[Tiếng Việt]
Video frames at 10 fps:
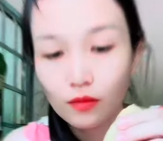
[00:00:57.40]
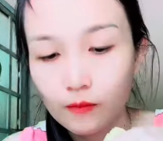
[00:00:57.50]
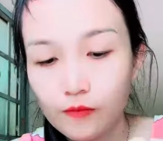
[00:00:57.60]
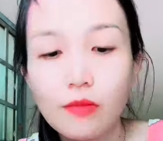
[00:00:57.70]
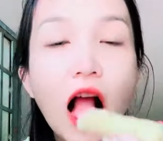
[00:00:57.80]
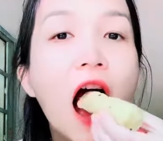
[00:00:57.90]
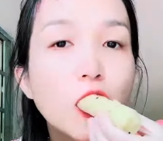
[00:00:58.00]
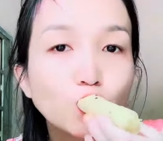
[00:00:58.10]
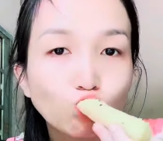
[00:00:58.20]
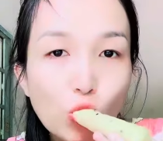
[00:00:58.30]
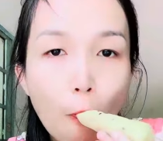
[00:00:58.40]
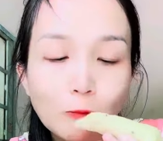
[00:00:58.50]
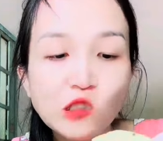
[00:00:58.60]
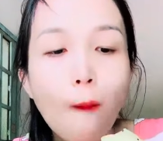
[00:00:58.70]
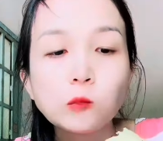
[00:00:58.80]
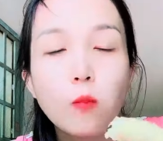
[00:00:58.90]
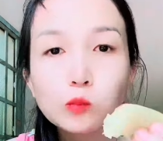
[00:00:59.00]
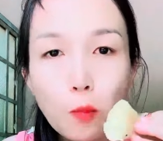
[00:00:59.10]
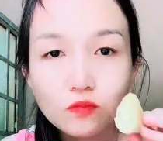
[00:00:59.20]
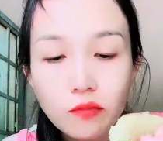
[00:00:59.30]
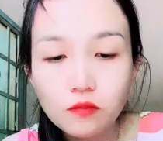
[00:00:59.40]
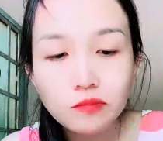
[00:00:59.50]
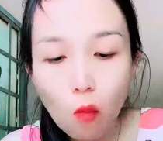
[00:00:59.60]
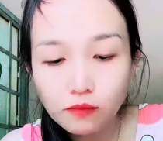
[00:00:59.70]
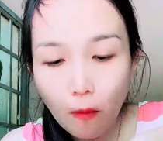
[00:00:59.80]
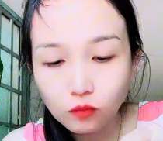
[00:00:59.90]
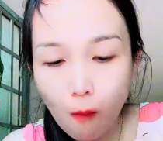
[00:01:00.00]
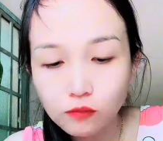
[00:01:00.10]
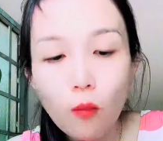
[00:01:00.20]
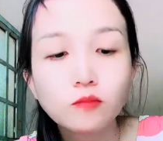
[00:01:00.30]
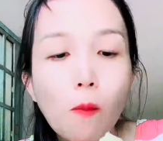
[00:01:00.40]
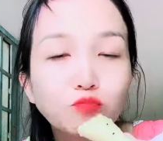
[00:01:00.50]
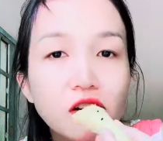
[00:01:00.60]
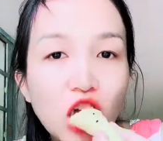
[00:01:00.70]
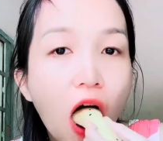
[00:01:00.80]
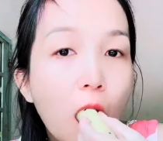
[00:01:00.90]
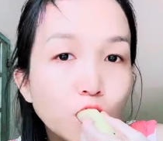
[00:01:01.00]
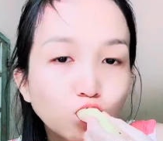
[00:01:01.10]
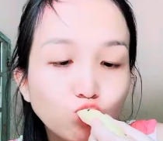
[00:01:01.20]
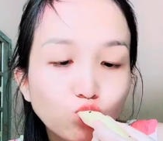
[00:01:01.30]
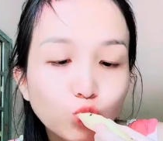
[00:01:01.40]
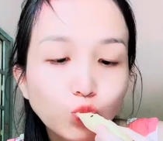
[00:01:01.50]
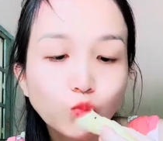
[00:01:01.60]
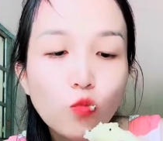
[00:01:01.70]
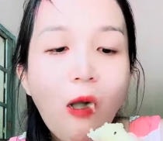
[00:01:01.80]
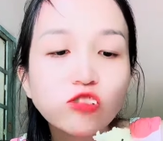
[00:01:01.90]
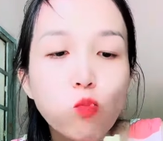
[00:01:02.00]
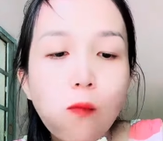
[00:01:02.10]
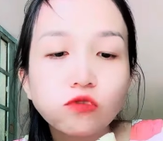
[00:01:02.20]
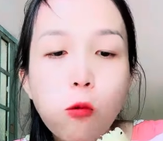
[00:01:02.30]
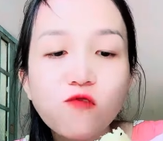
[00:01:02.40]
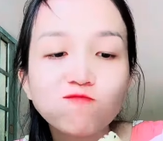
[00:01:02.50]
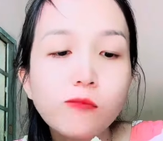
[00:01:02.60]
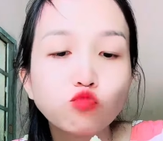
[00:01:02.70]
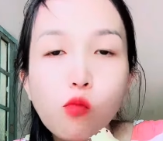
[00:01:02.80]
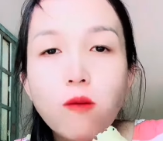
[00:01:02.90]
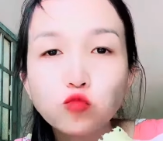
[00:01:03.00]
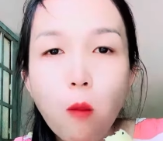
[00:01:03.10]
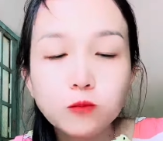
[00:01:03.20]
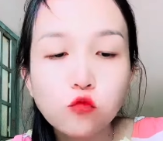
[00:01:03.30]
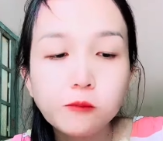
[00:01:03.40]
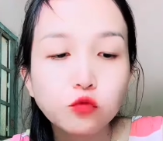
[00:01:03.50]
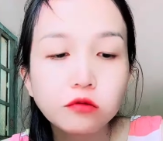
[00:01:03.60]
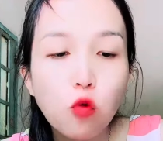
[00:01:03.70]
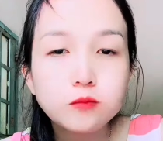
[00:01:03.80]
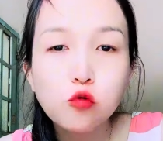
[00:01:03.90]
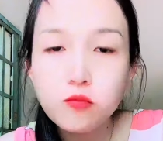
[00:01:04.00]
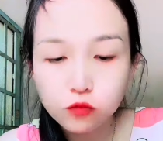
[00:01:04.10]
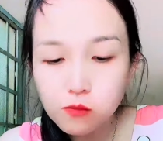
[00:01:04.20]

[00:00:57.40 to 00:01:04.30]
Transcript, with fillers: Bánh của bé này bán ba phẩy năm cành một cuộn mà ngon lắm. Chứ bữa em ham ghẻ mua cái loại ba cành một cuộn, chỗ kia ăn chạy tét